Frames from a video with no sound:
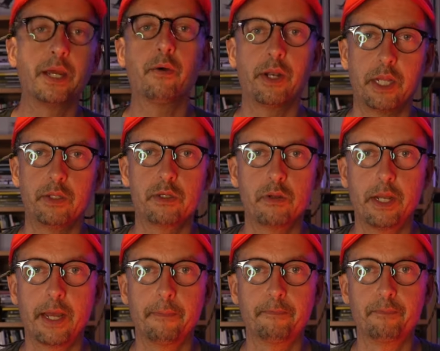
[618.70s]
に合わないですよ
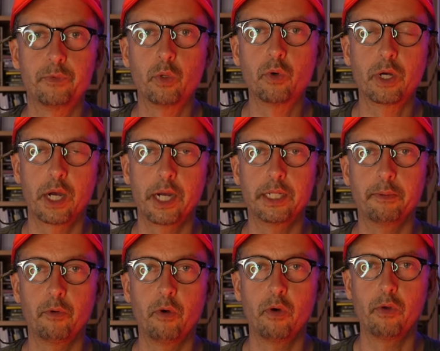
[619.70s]
ねどう考えて
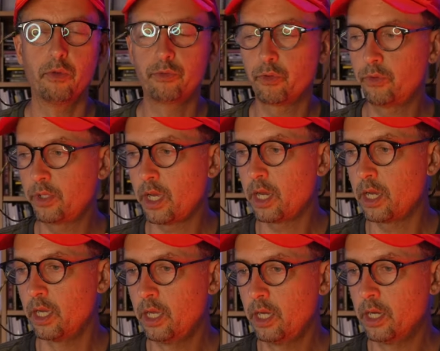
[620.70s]
もそんな
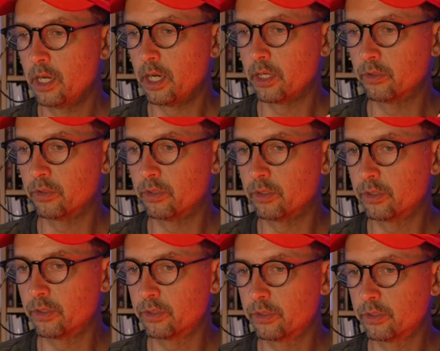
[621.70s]
あ
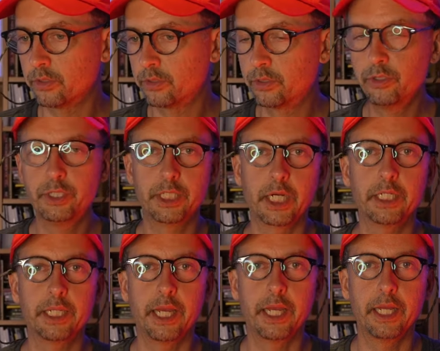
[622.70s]
の数時
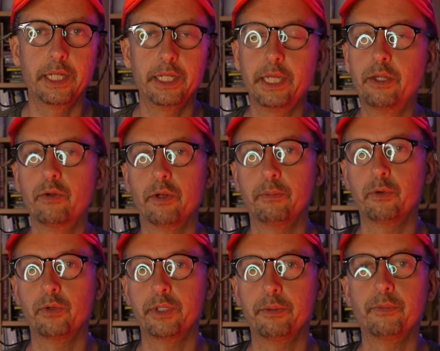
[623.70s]
間でできるような
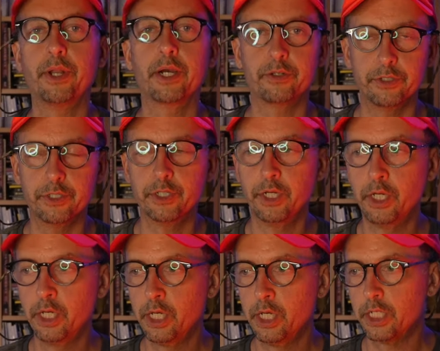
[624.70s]
ものでもなく
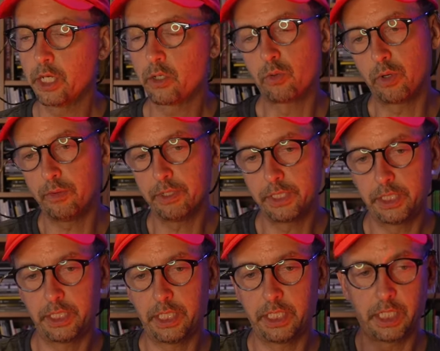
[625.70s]
だからこれは事
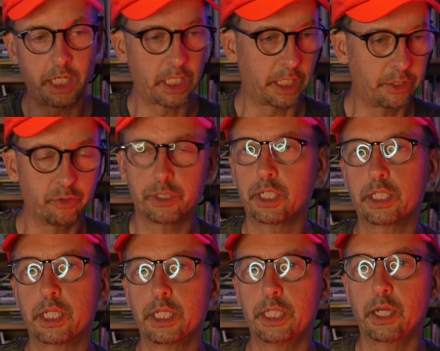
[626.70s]
前になんか業者
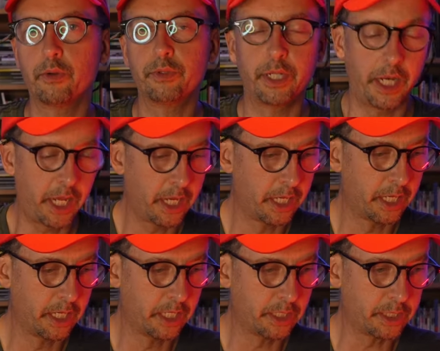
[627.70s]
さんに頼んでね
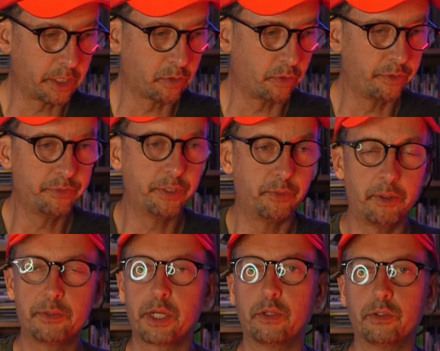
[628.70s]
じゃあこういうふうに
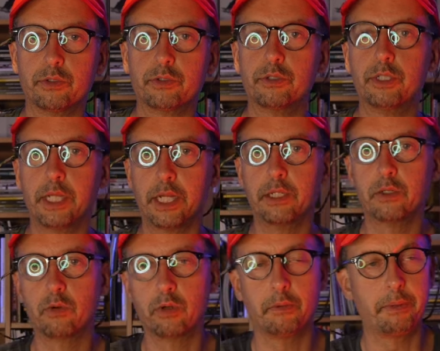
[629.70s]
ウェブサイトを作ってって
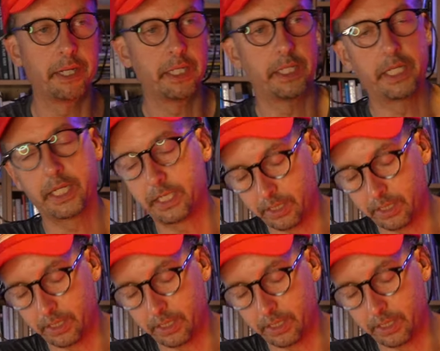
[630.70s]
このバナーでやっ